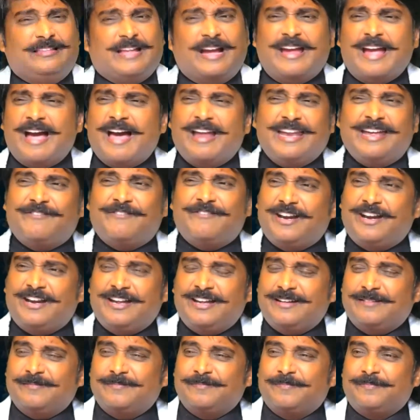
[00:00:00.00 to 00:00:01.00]

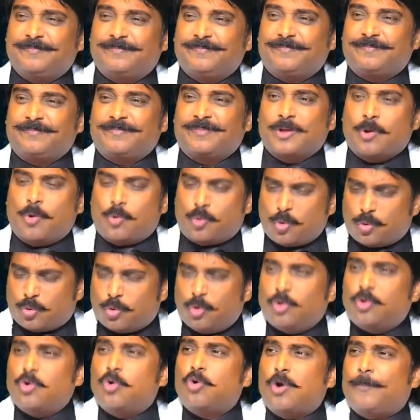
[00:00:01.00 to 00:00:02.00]
దయానీయమండి ఒక
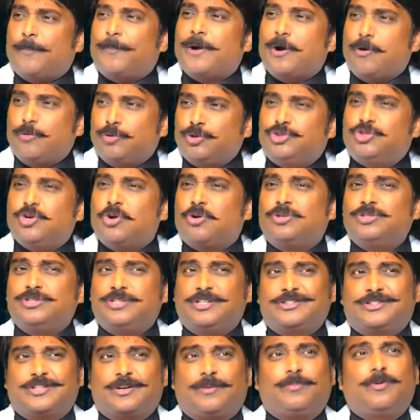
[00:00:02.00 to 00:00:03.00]
కొడుకు గొప్పగా ఉద్యోగం
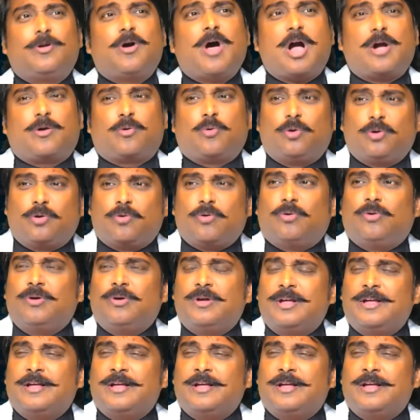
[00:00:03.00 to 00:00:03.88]
చేస్తున్నప్పుడు ఆ కొడుకు